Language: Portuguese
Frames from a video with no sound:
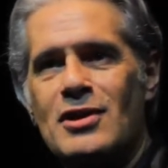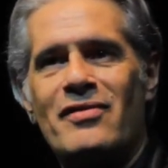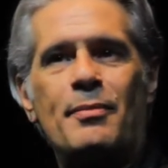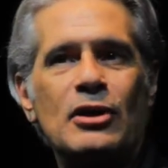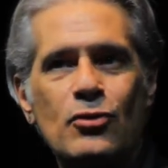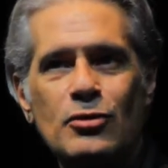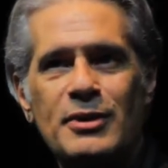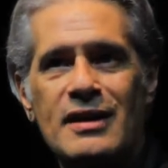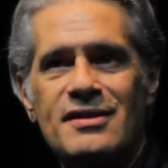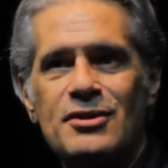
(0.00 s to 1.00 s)
de levar para todo o
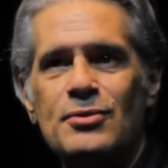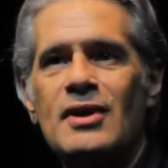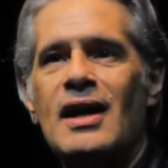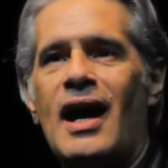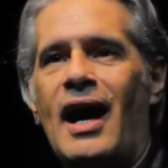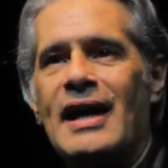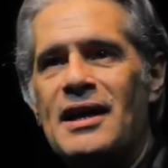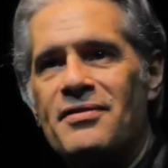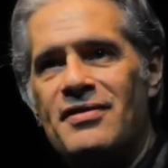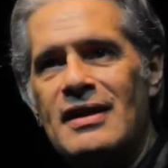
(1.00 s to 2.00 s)
Brasil a
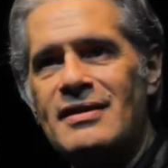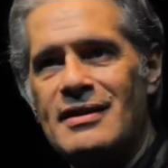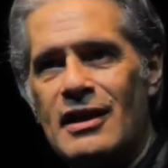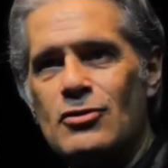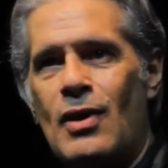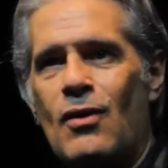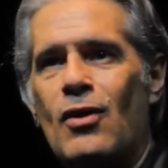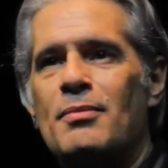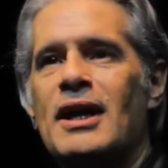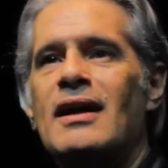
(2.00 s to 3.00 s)
relevância da sua
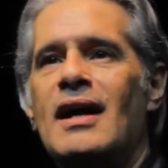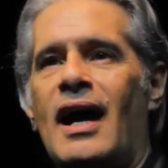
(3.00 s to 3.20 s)
obra,